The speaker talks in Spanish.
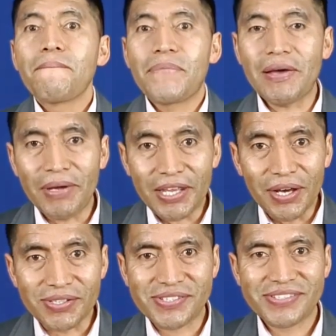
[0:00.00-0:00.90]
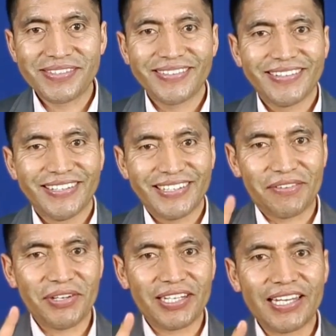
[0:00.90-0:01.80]
Bienvenidos.
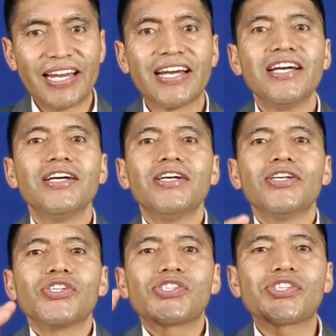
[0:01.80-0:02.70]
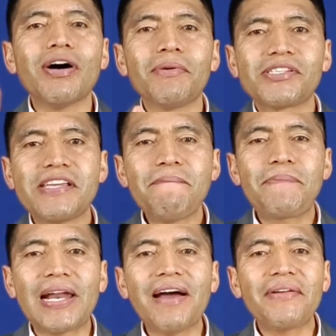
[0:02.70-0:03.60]
Recuerda, somos
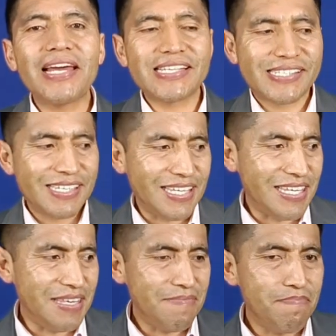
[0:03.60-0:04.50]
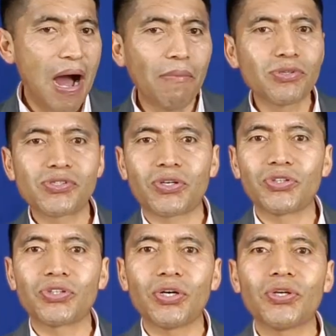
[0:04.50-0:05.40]
imparables y vamos
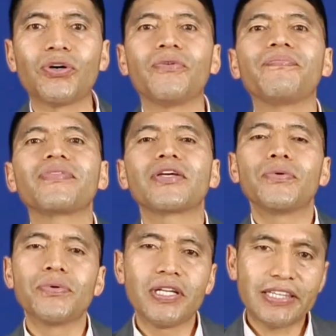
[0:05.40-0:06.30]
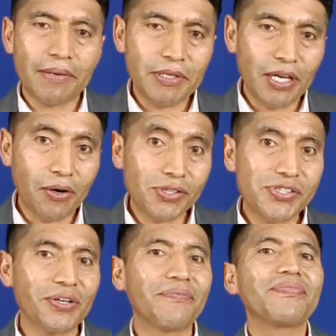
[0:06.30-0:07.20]
con todo. Únete a mi
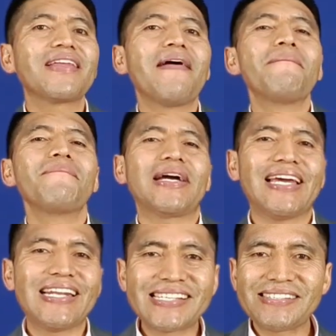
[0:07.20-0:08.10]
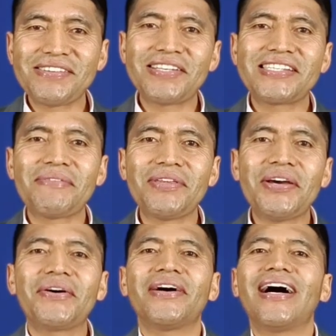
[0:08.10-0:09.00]
negocio. Vaya a la descripción de este
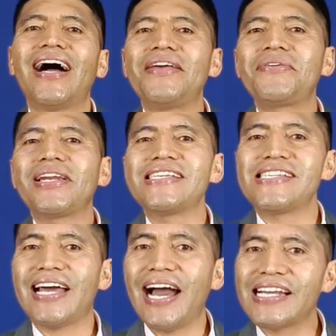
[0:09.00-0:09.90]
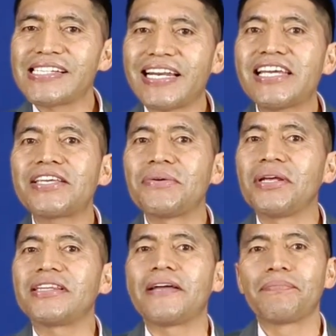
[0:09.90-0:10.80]
video. Hay un enlace. Haz clic y
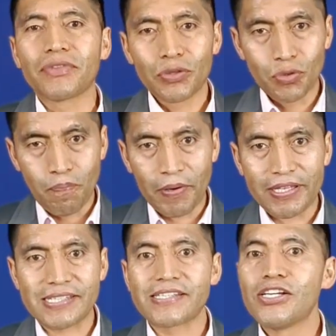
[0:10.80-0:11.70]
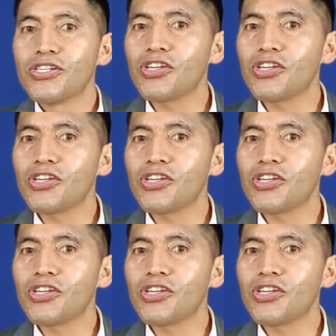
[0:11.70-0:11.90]
únete. Tú puedes.